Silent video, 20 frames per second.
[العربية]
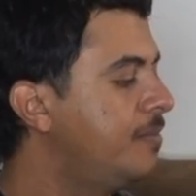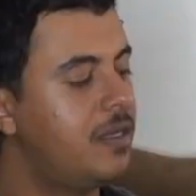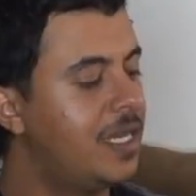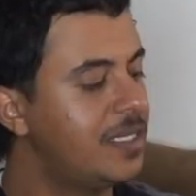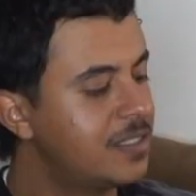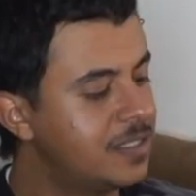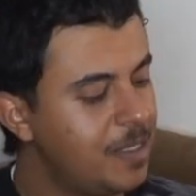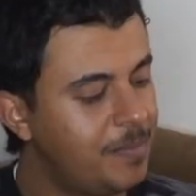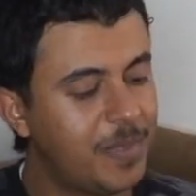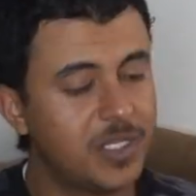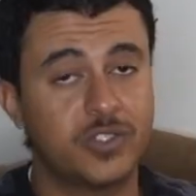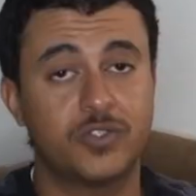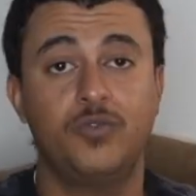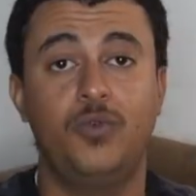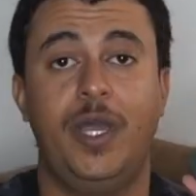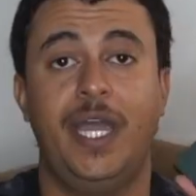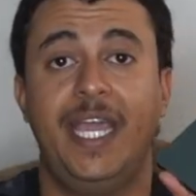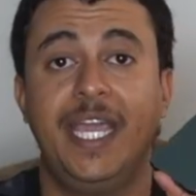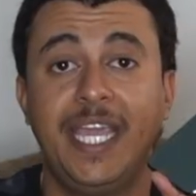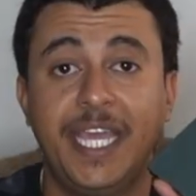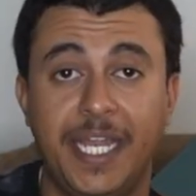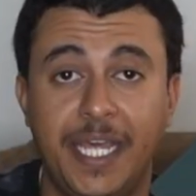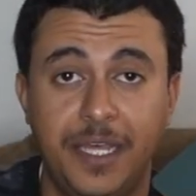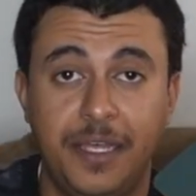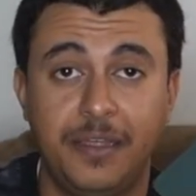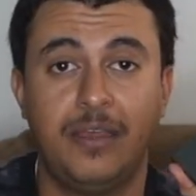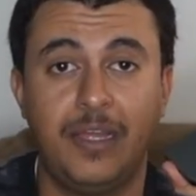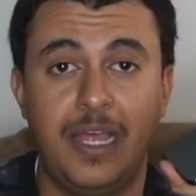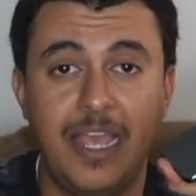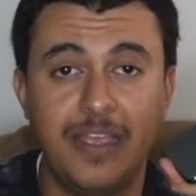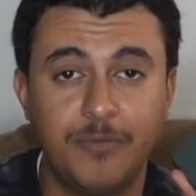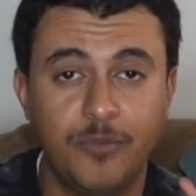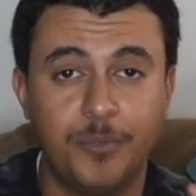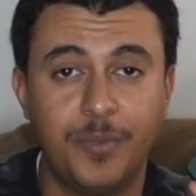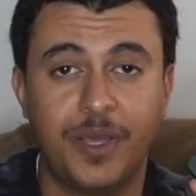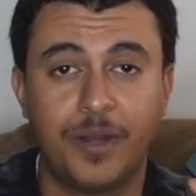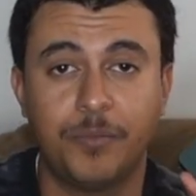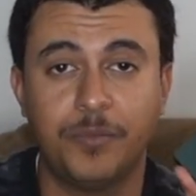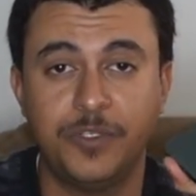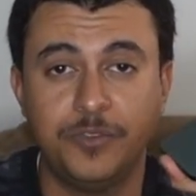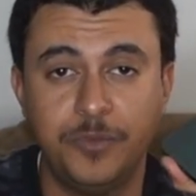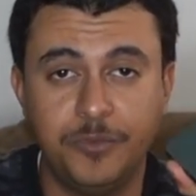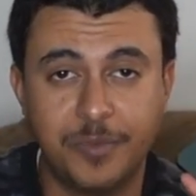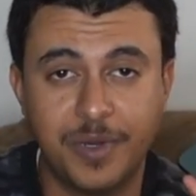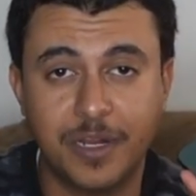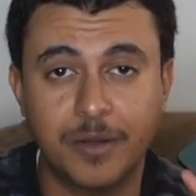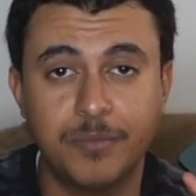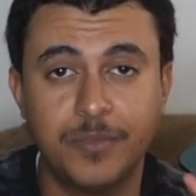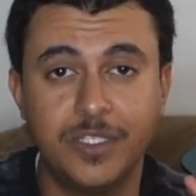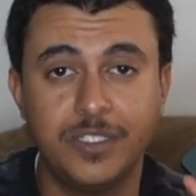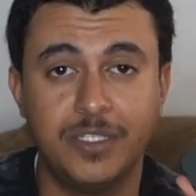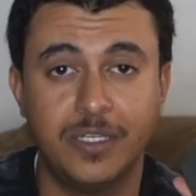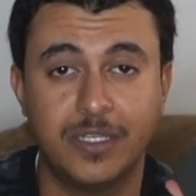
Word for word: اصلا مصنوعه هنا اي مبرمج بيبرمج